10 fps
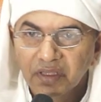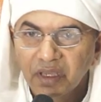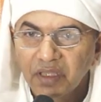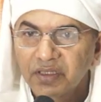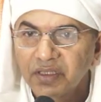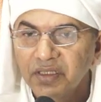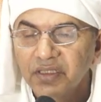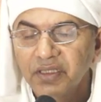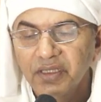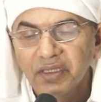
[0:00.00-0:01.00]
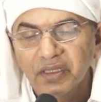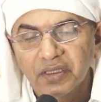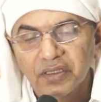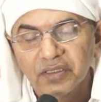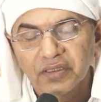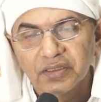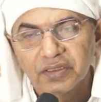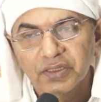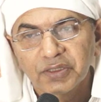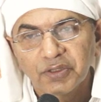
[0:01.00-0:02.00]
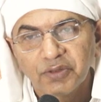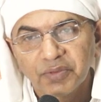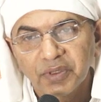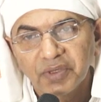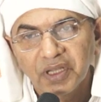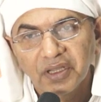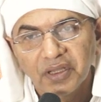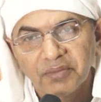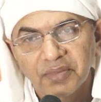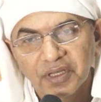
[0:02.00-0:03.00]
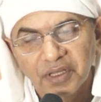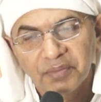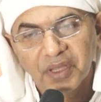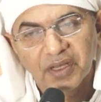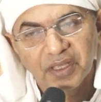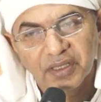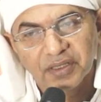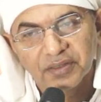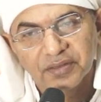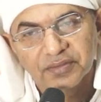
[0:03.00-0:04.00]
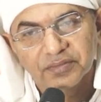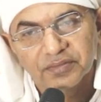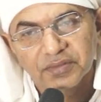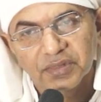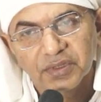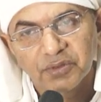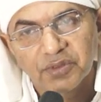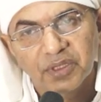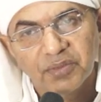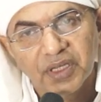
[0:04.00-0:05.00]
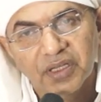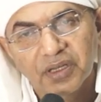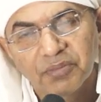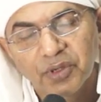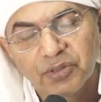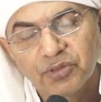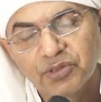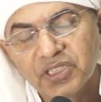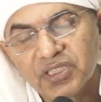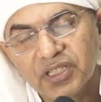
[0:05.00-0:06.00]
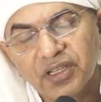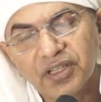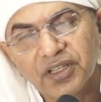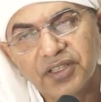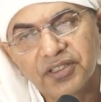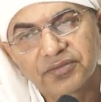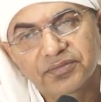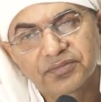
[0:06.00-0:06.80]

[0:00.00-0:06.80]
क्या धनी के स्वरूप के बिना हम रह पा रहे हैं उत्तर मिलेगा हम बहुत खुशी से रह रहे हैं